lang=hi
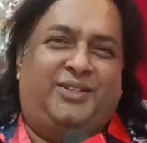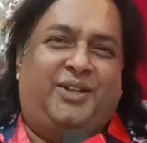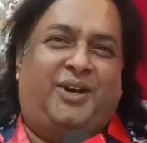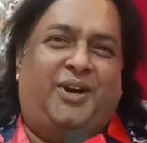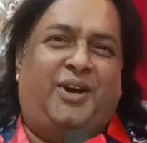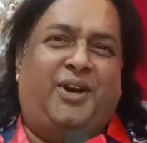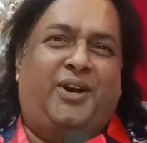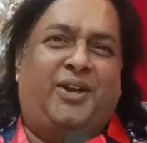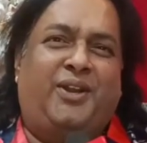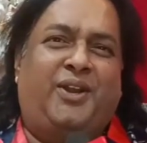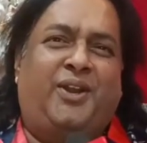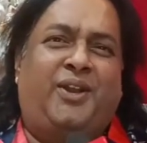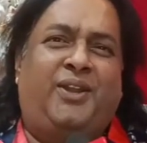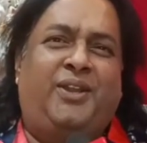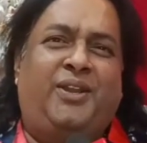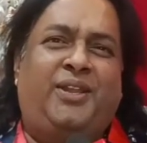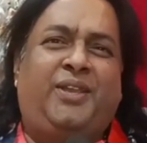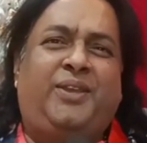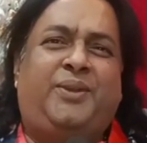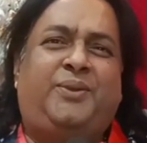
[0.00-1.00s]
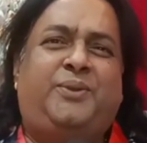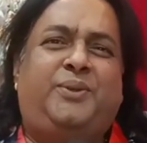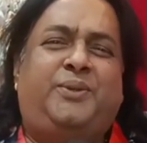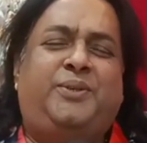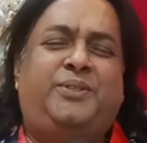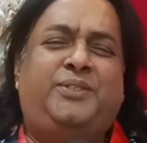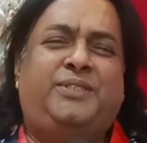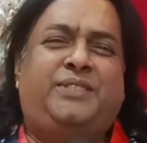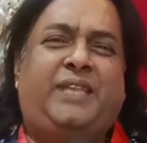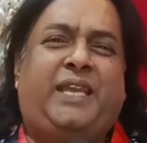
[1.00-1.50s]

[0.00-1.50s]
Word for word: धरणी को